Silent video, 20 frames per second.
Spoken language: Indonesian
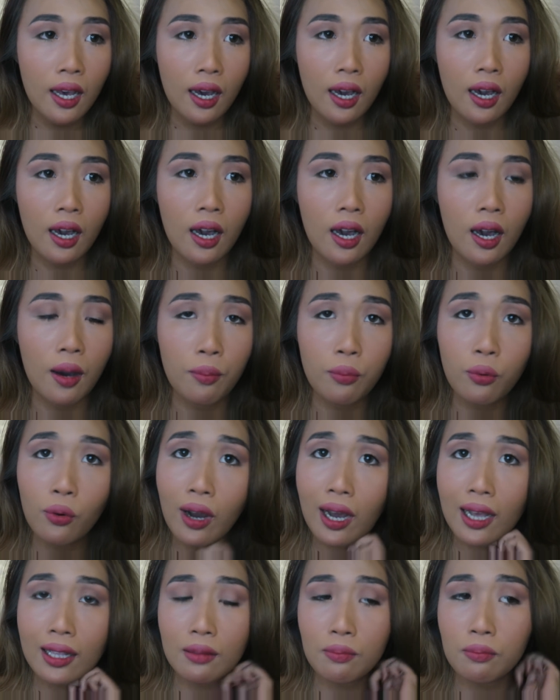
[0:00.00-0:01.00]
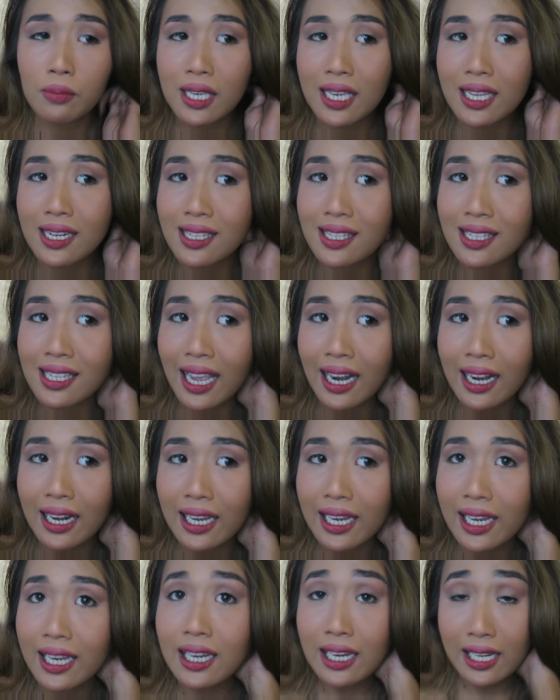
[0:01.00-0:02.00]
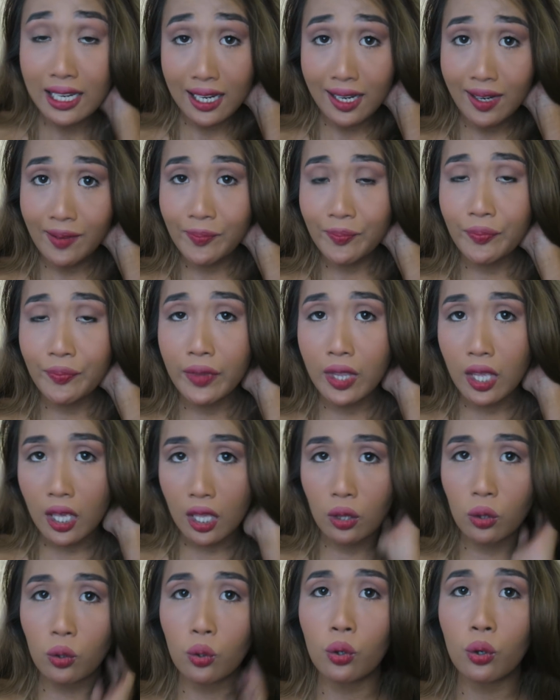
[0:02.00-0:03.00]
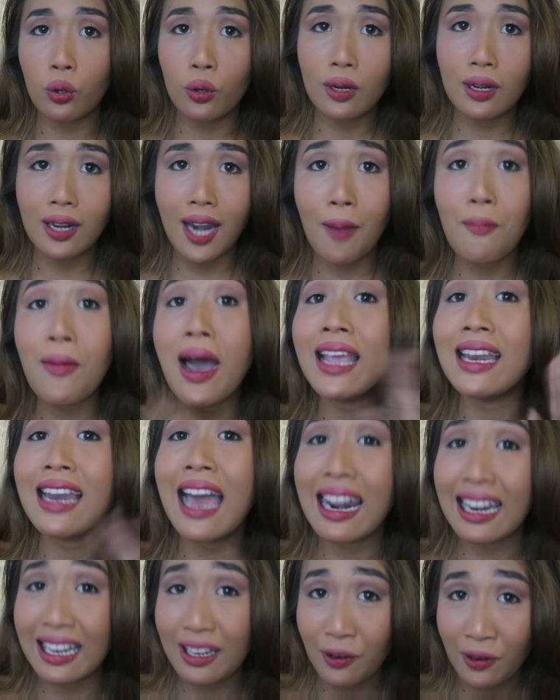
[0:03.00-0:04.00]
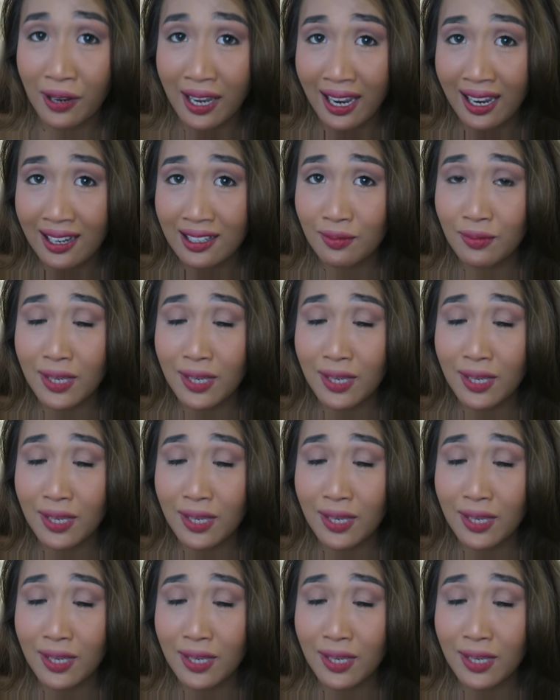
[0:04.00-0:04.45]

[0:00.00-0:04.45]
uh, buat bikin seri ini itu nambahin hari oke okay?